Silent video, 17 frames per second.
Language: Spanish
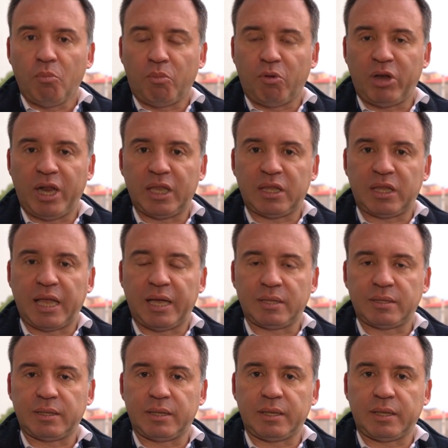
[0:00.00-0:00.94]
por
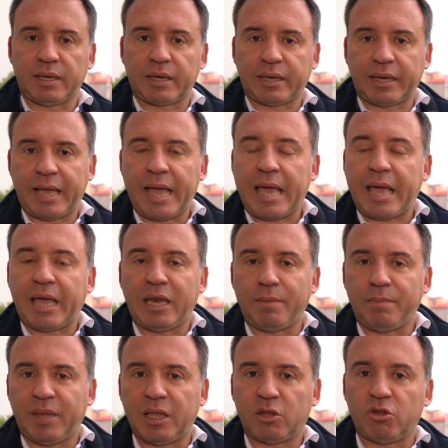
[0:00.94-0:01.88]
estas
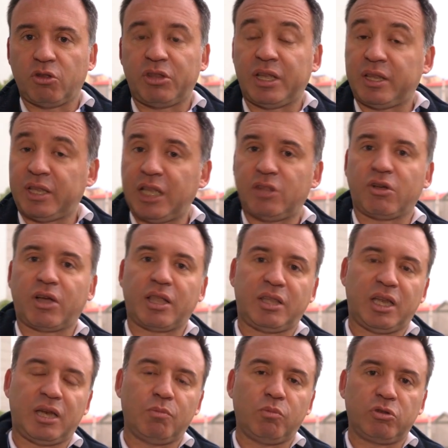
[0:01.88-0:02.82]
requerimientos distintos que
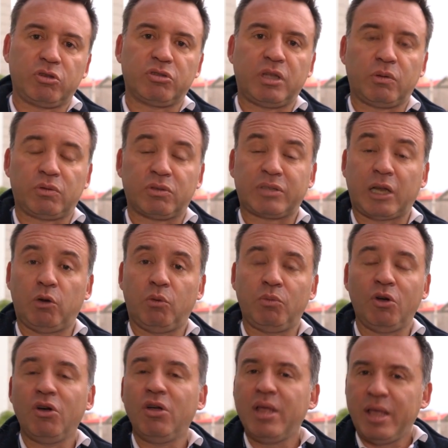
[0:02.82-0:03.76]
tienen muchos de nuestros
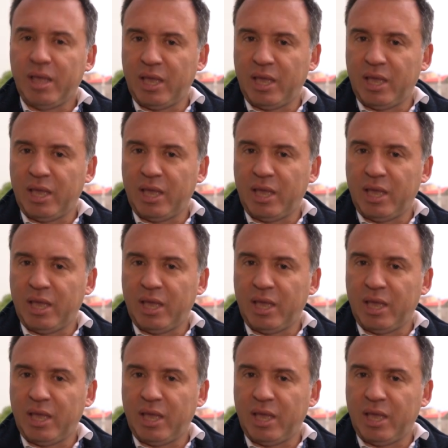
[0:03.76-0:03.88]
alumnos